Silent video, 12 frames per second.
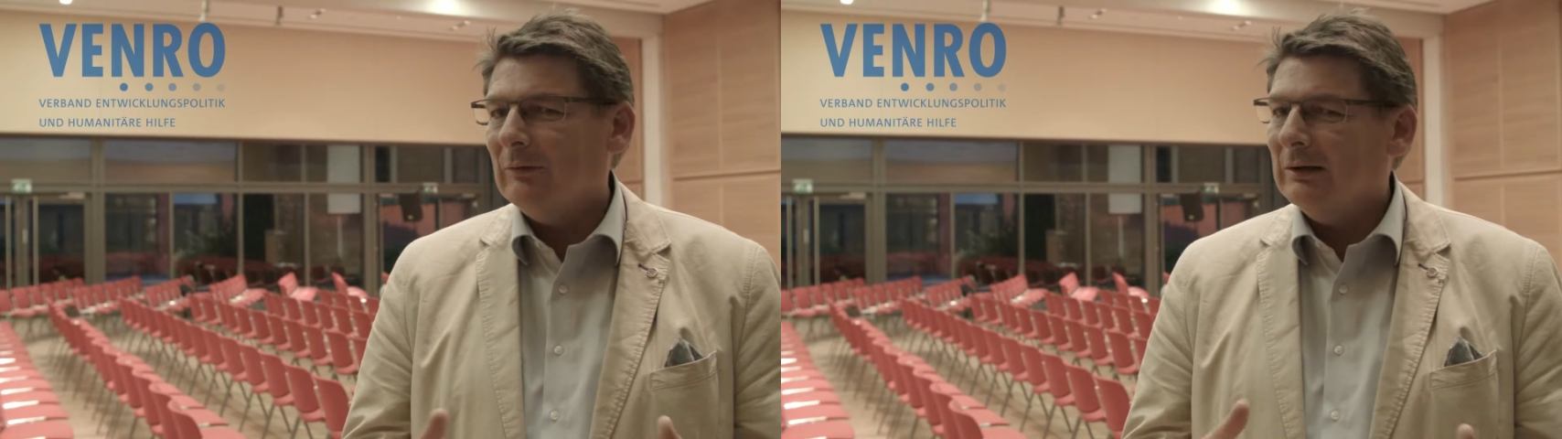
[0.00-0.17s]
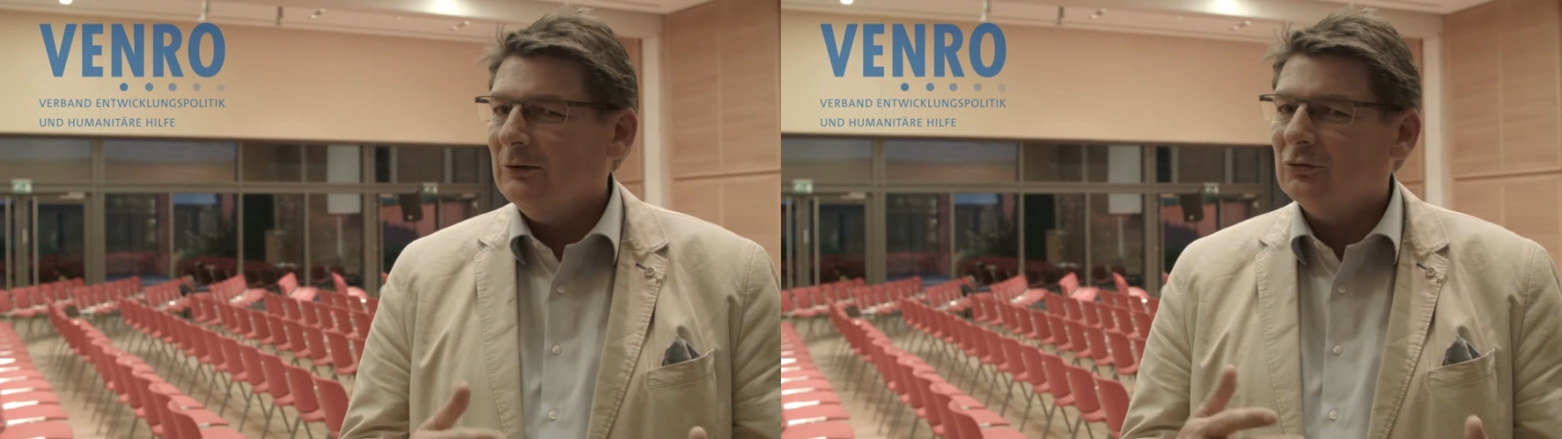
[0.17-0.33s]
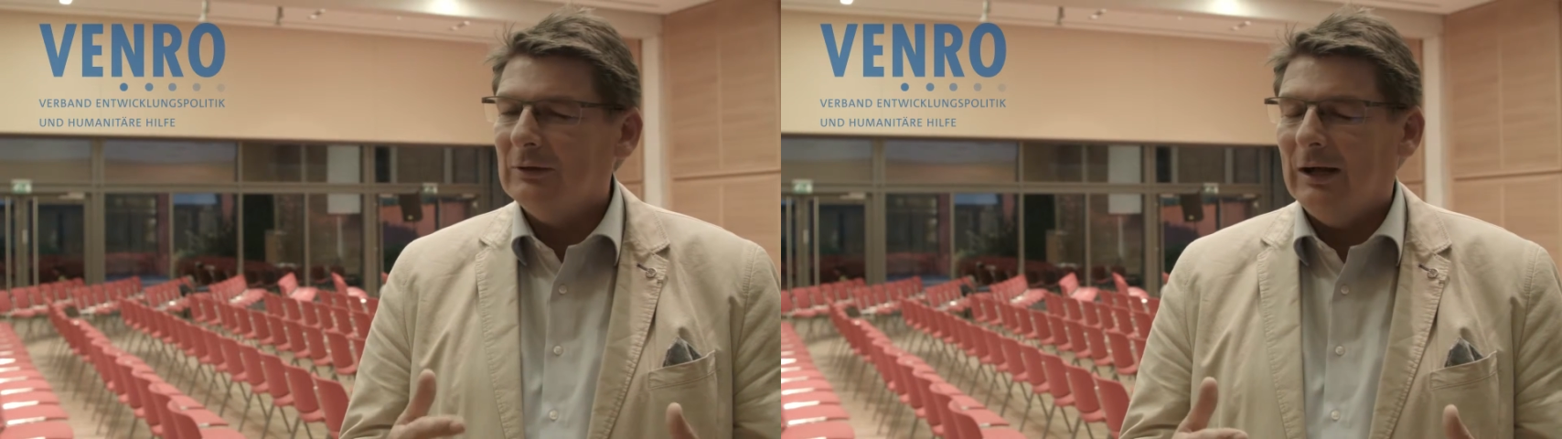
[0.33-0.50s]

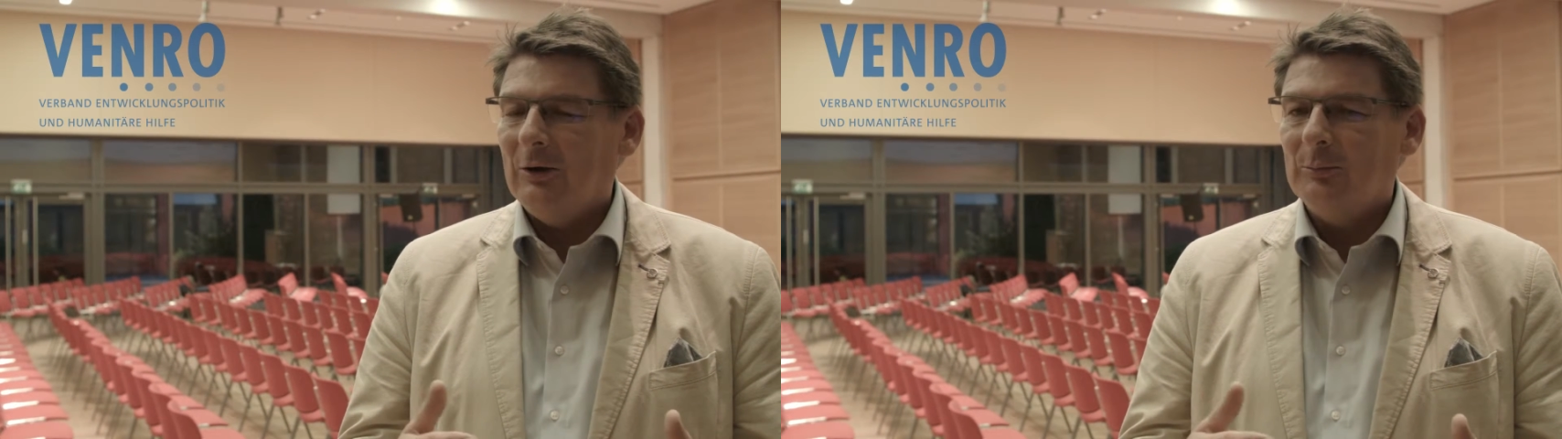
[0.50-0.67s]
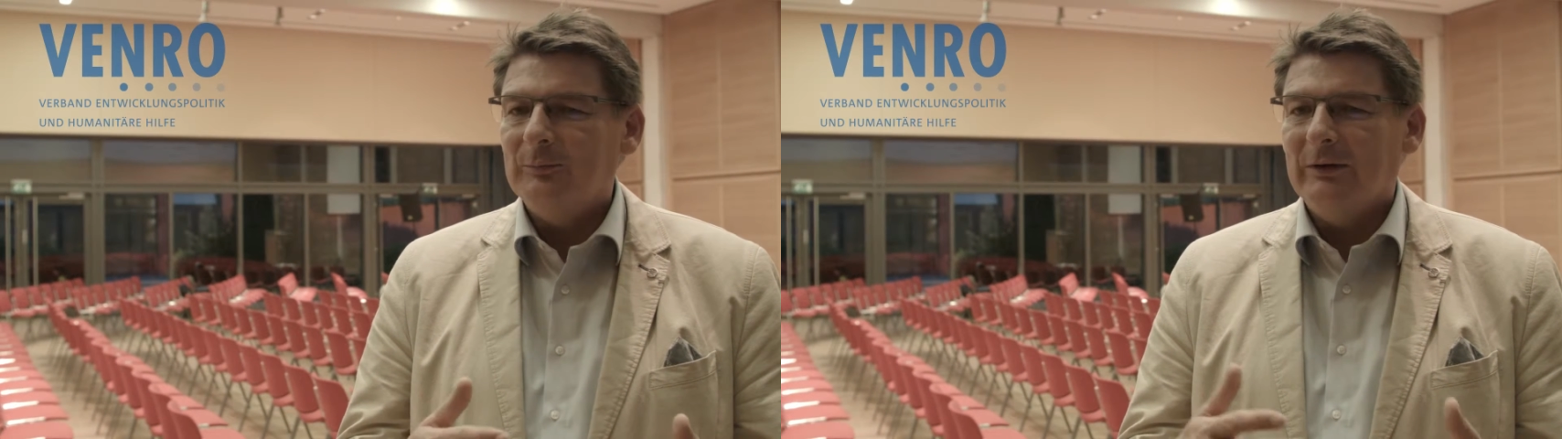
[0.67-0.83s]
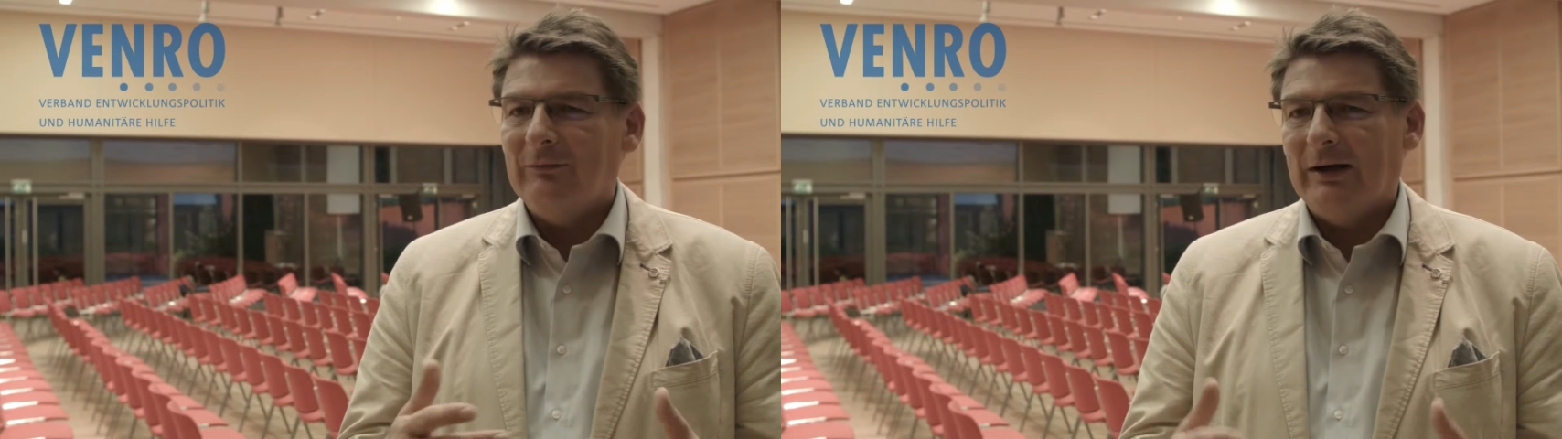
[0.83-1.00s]
weil ich
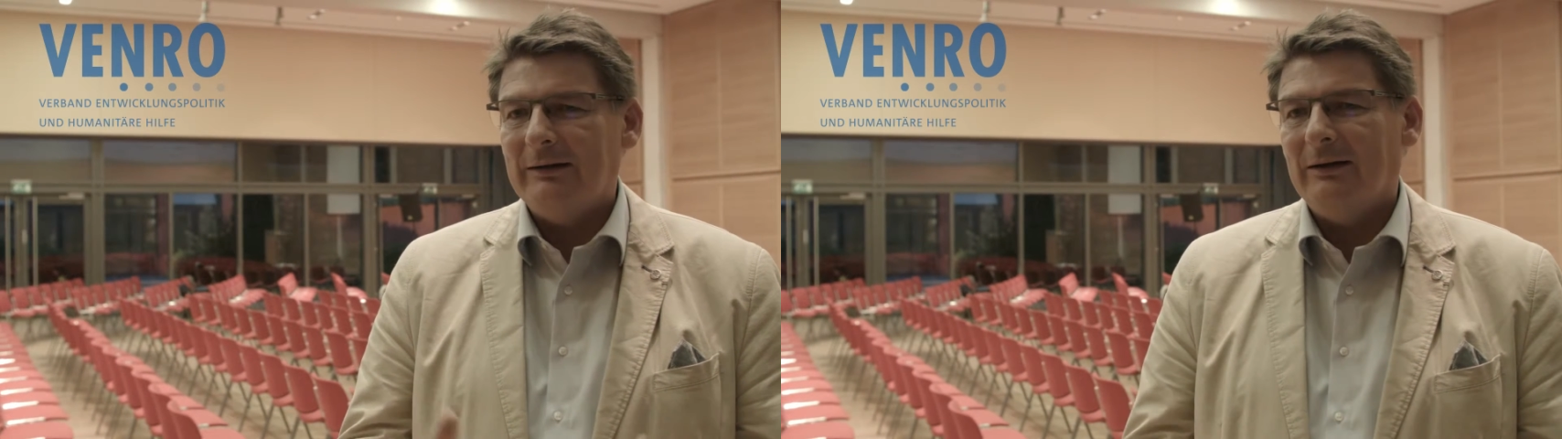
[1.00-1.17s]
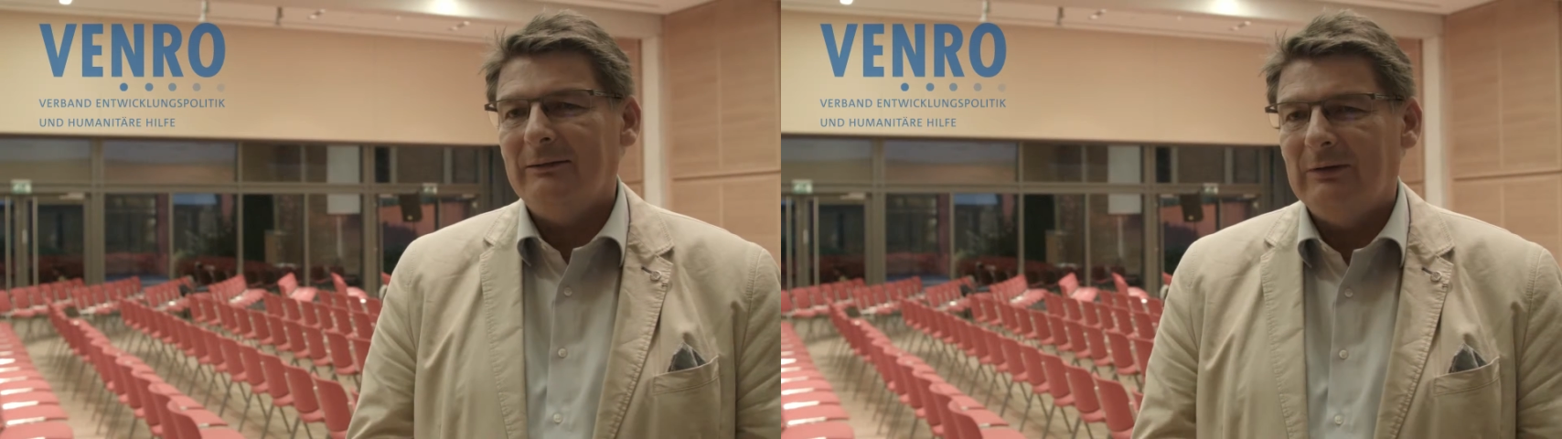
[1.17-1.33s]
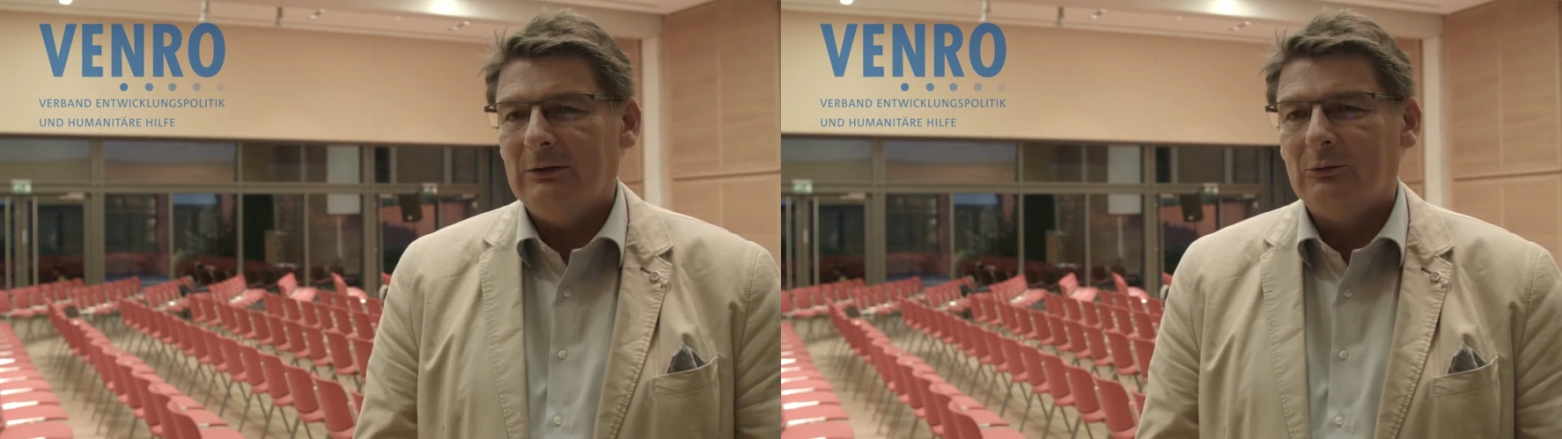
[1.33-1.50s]
glaube, eine
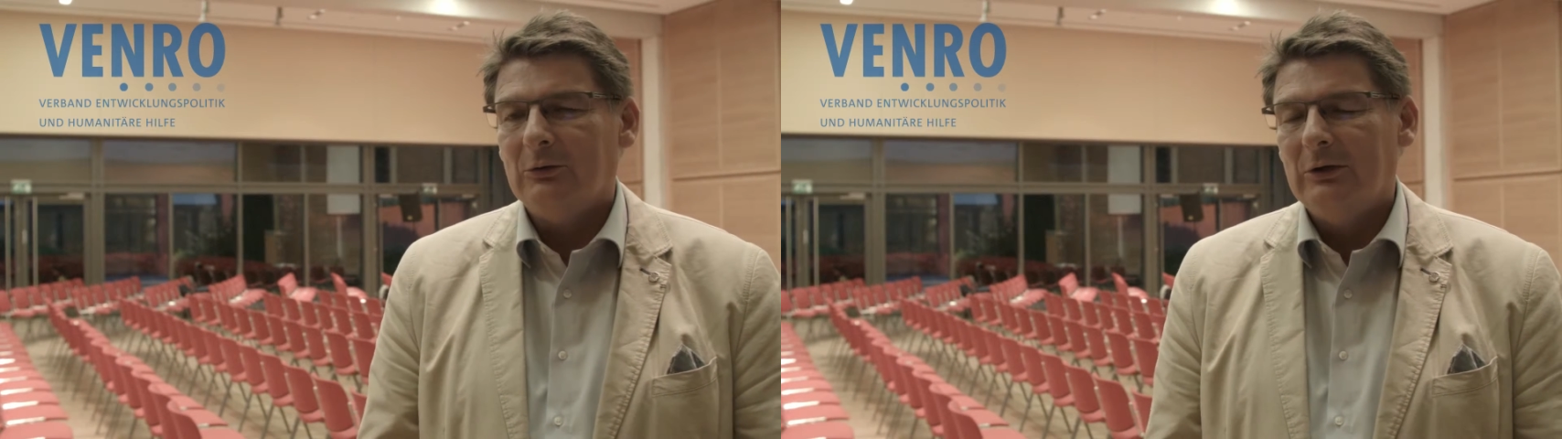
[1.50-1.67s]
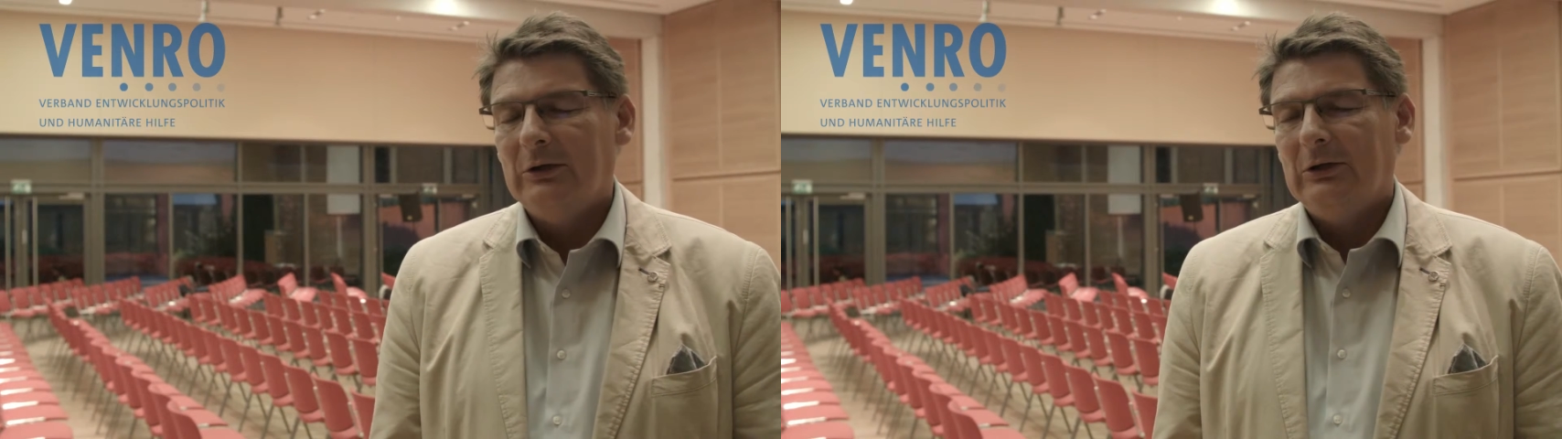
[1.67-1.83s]
Weiterentwicklung